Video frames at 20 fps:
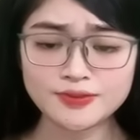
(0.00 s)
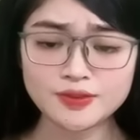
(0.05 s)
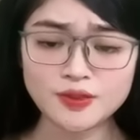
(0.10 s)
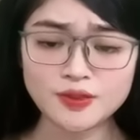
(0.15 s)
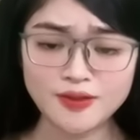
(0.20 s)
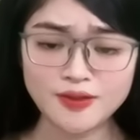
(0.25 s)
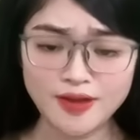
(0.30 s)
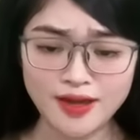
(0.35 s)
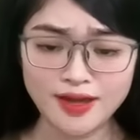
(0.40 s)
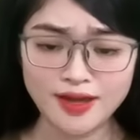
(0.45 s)

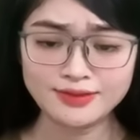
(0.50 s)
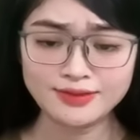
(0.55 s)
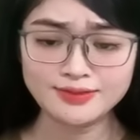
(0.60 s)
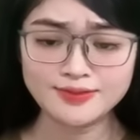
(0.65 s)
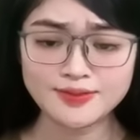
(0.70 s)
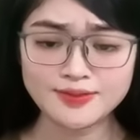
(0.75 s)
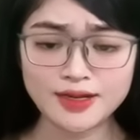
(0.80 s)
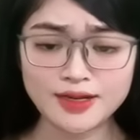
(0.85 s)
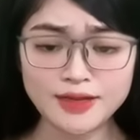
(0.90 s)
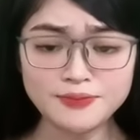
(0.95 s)
Còn anh,
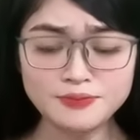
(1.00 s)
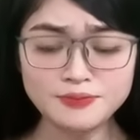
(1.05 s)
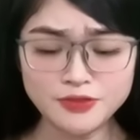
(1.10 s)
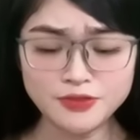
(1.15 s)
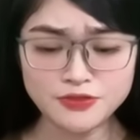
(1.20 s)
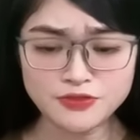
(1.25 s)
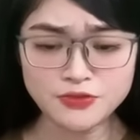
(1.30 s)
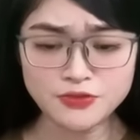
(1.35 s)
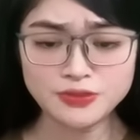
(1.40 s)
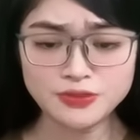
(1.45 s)
anh
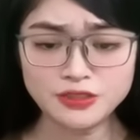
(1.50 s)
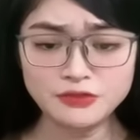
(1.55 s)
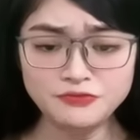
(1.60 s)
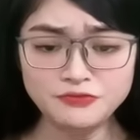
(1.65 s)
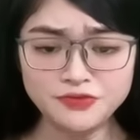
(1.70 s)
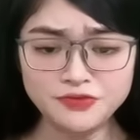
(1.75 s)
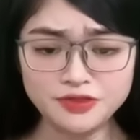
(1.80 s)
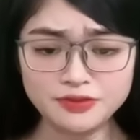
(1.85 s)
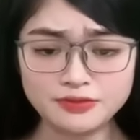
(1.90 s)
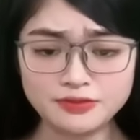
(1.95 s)
bận rộn công
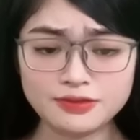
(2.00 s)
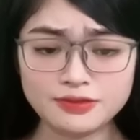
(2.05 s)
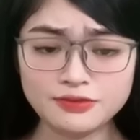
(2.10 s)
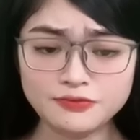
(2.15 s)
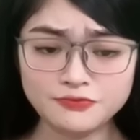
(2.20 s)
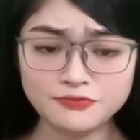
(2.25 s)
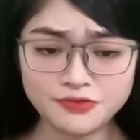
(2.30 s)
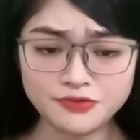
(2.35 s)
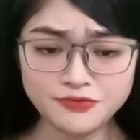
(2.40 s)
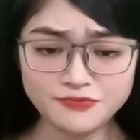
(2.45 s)
việc,
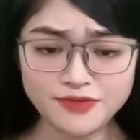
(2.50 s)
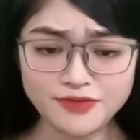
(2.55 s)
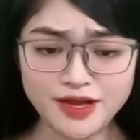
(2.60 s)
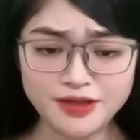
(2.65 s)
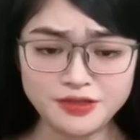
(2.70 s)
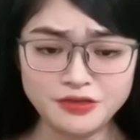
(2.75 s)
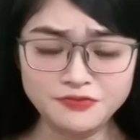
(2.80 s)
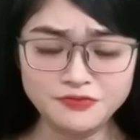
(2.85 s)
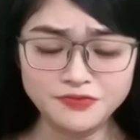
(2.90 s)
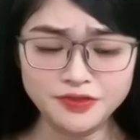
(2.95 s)
vất vả
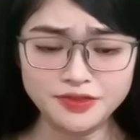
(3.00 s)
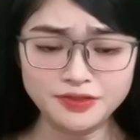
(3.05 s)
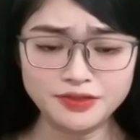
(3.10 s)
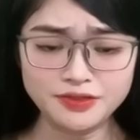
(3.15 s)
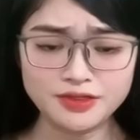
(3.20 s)
như vậy.